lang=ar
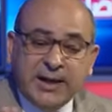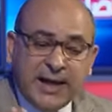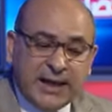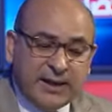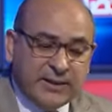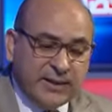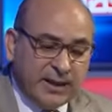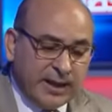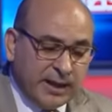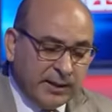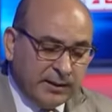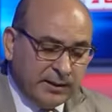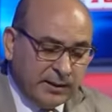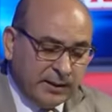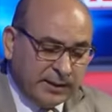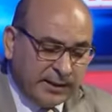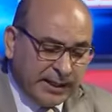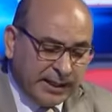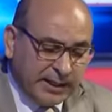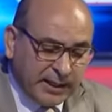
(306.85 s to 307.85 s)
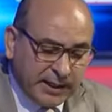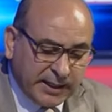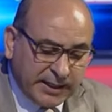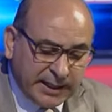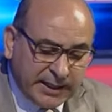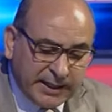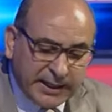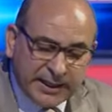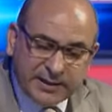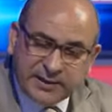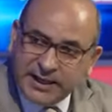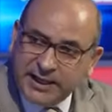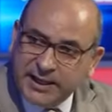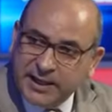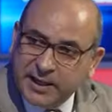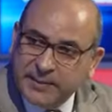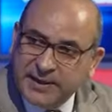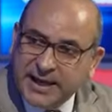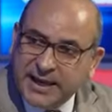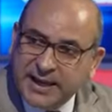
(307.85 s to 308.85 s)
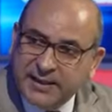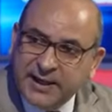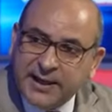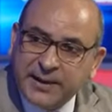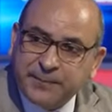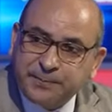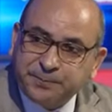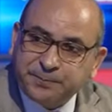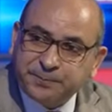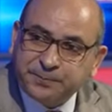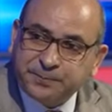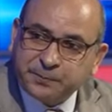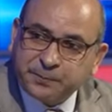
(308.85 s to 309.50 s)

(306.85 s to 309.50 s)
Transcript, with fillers: لحظه آه، انت كي تعرف كي رئيس الجمهوريه من هذا